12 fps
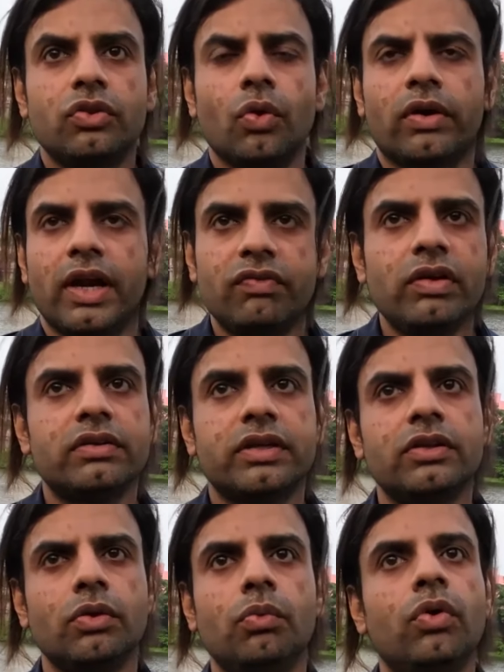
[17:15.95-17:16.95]
जो क्रेविंग्स
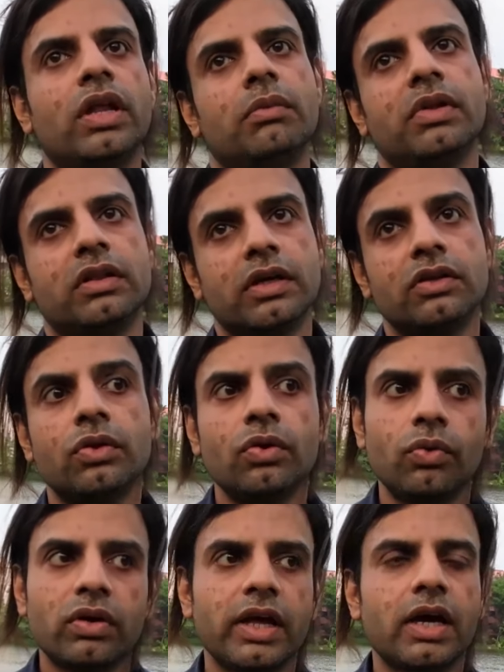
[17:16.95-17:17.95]
है तो वो नहीं मिलता तो
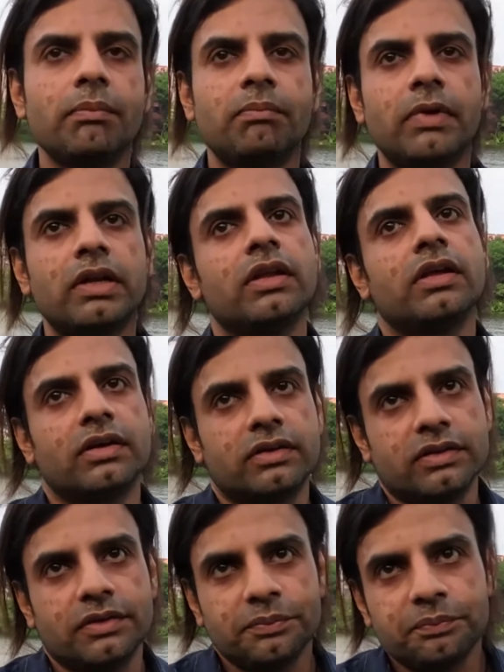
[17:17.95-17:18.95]
रुकने का मन नहीं
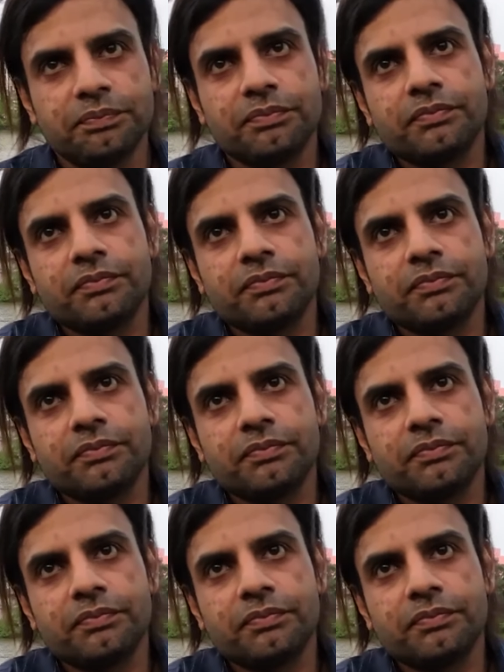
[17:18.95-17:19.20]
करता